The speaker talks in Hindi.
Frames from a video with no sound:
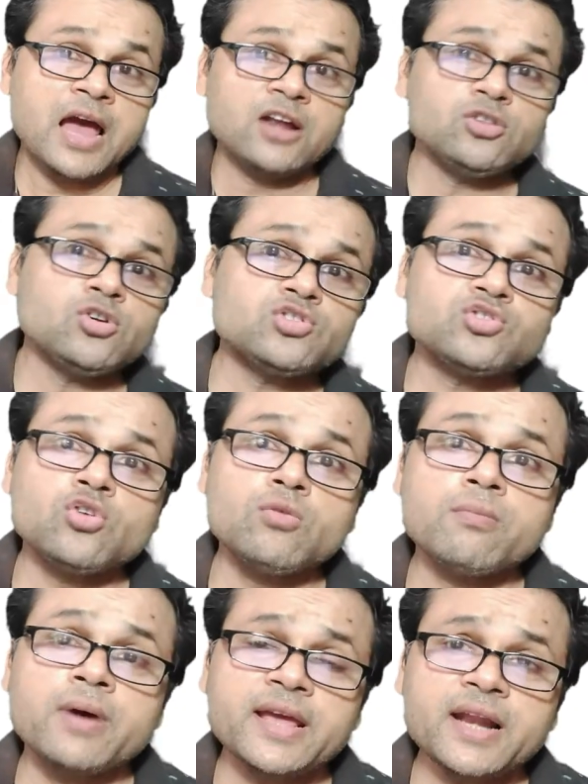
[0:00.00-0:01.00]
हेलो दोस्तों
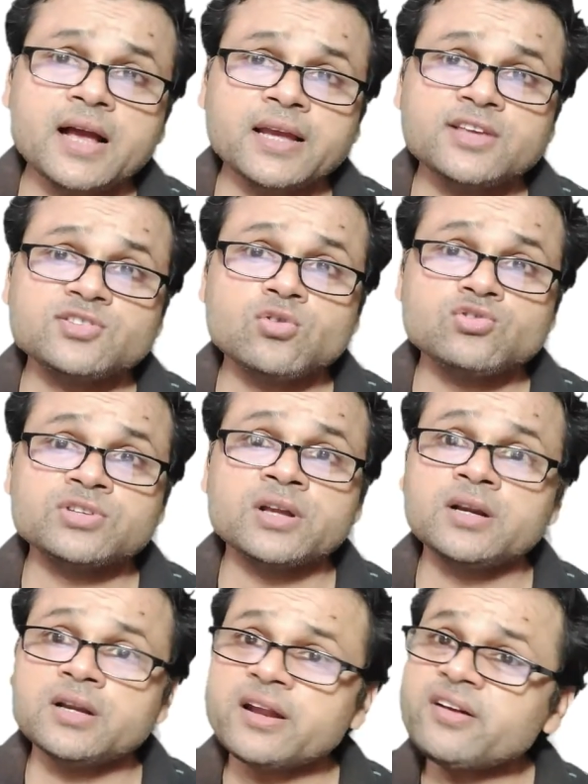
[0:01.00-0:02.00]
मैं राकेश
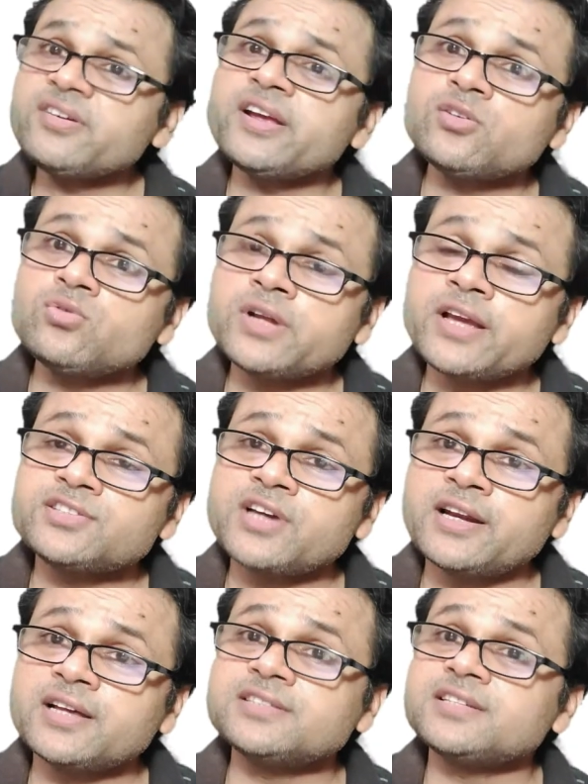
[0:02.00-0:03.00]
रोशन लर्न टेक टू टेक
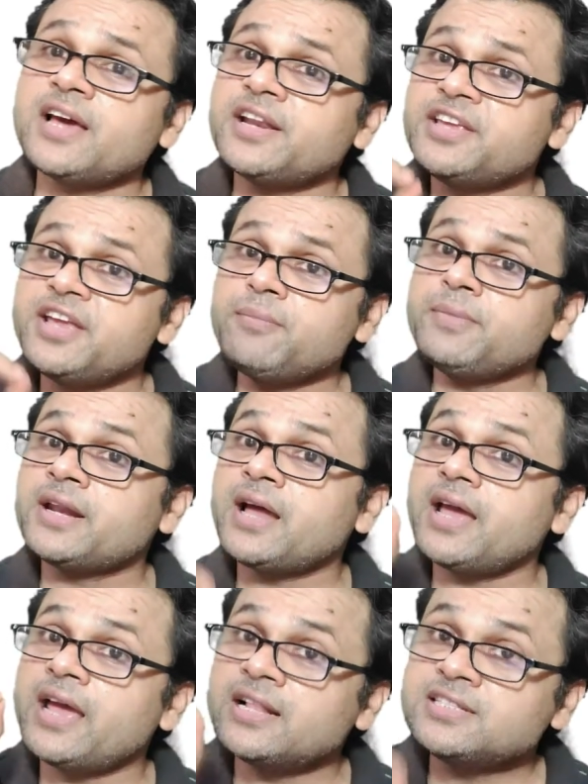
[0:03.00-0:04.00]
चैनल से यार ये मेरा
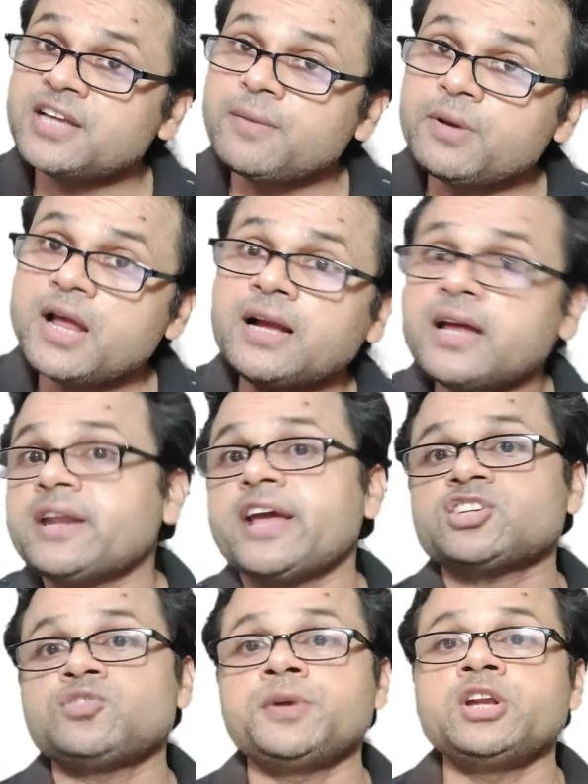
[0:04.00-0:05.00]
एलजेब्रा का
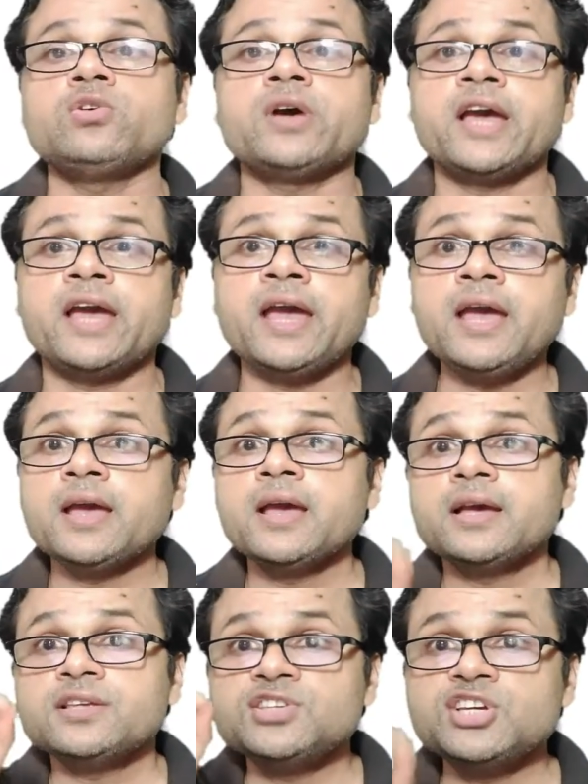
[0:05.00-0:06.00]
नेक्स्ट वीडियो है
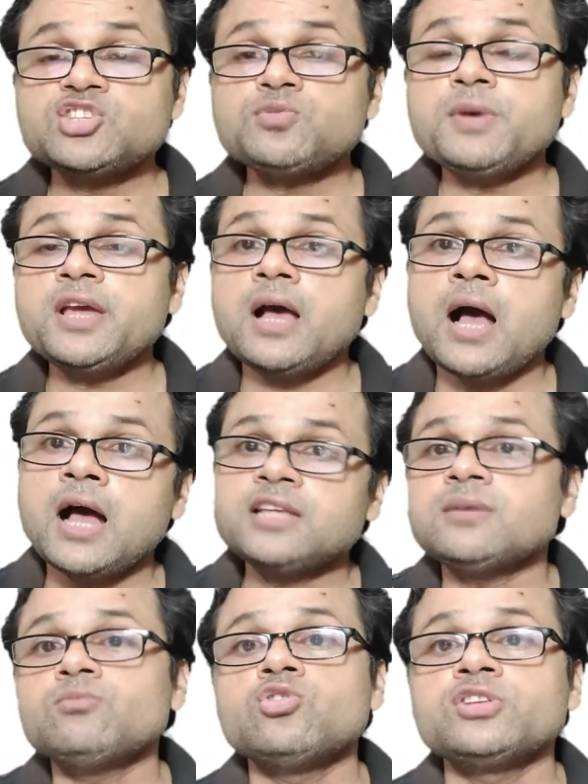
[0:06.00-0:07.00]
जिसमें
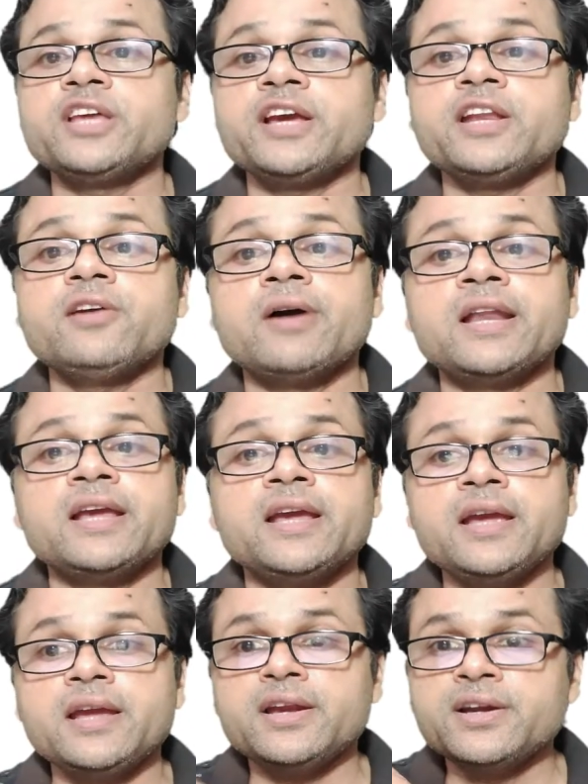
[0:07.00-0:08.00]
आज हम लोग देखने वाले
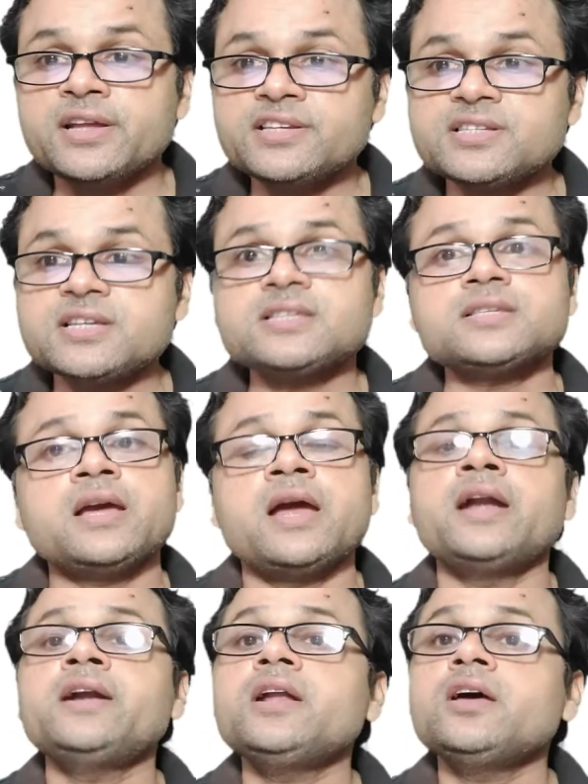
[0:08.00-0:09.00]
हैं इंडिसेस
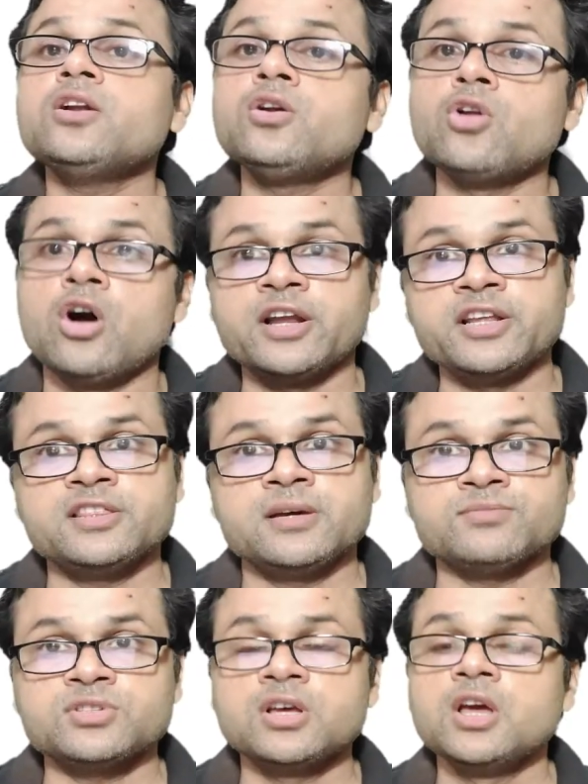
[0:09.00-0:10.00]
एंड
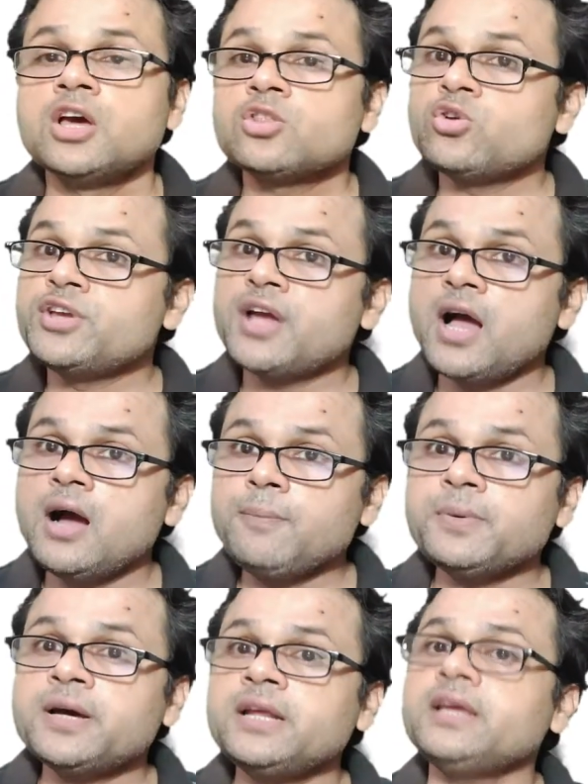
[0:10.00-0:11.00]
लॉगरिथम्स तो यहां
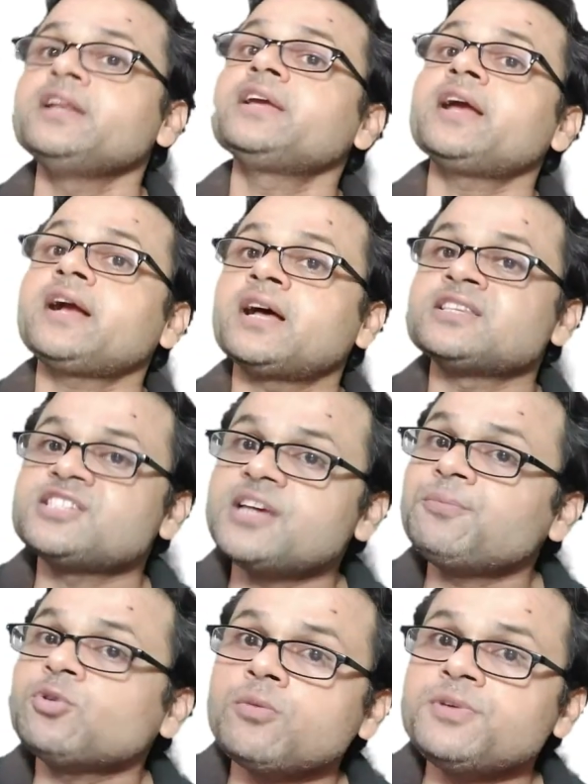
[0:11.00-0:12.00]
पर इनके
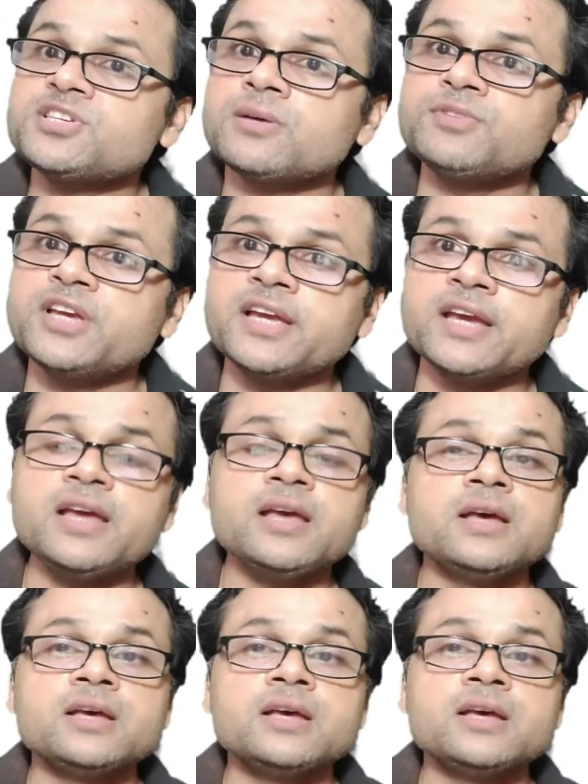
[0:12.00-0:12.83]
कंसेप्ट को भी समझेंगे